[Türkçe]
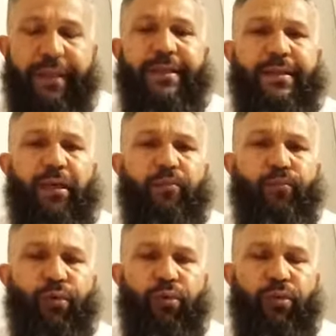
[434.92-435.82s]

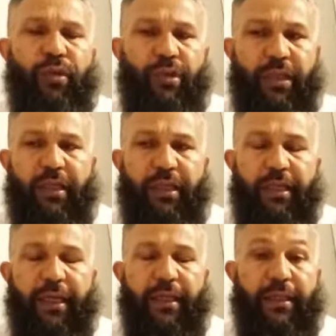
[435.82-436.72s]
insan bu
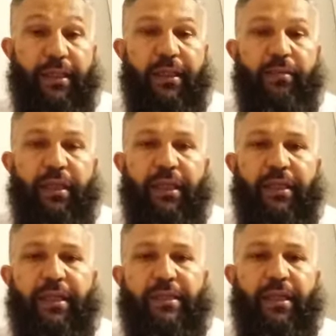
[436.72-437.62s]
şekilde yemin
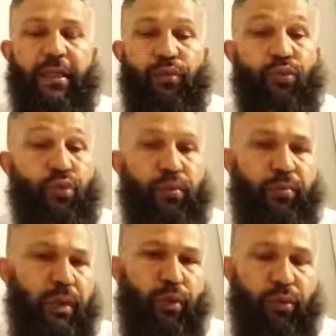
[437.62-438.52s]
ederse
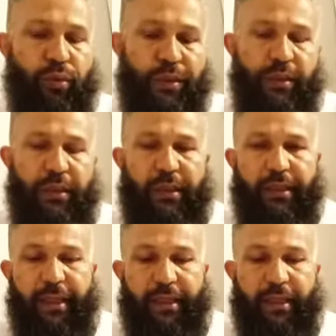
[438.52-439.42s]
durum ne olur?
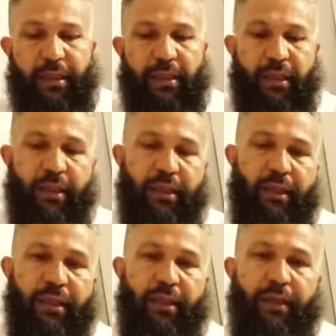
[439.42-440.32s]
Yani e,
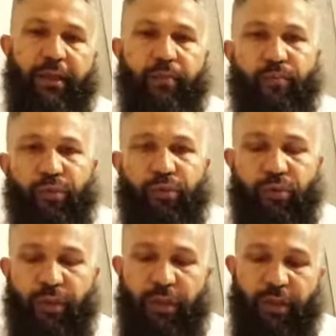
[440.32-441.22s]

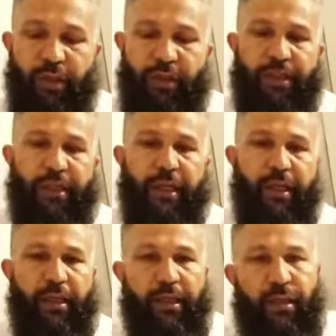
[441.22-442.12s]
bunun
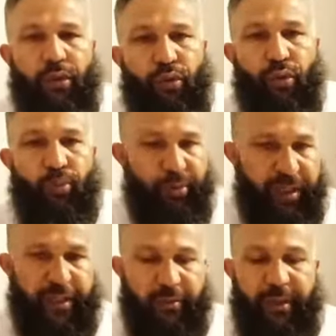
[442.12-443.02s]
işte hükmü
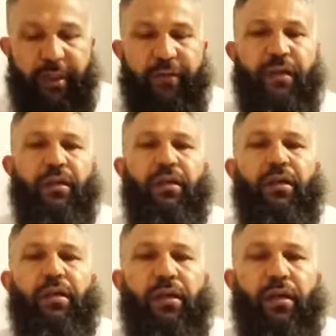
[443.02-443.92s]
nedir bir nevi?
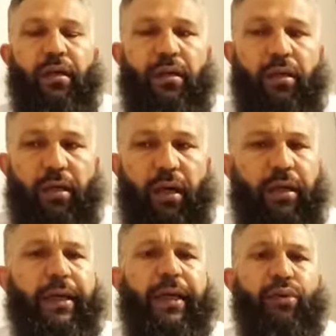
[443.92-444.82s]
E,
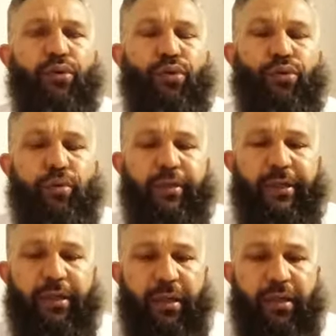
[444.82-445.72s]
Allah en doğrusunu
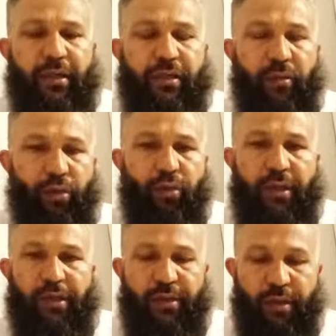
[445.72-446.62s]
bilir arkadaşlar. Bu
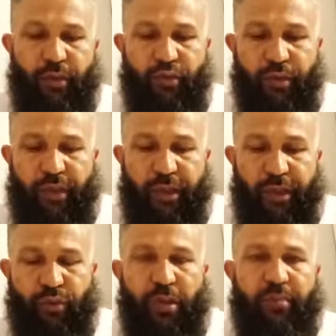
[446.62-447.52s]
konuyla alakalı çok
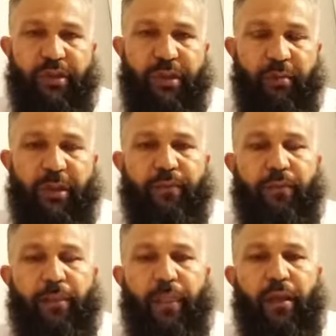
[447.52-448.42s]
şeyler söylenmiştir ama
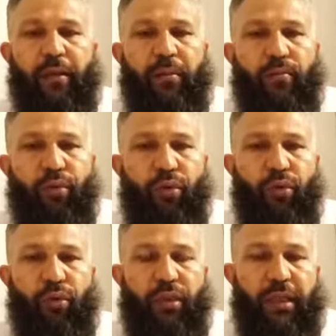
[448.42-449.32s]

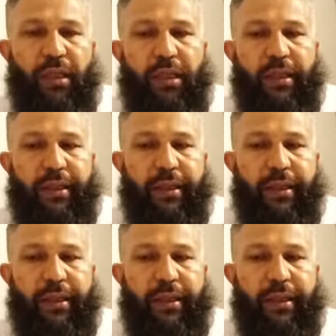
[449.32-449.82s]
bu e,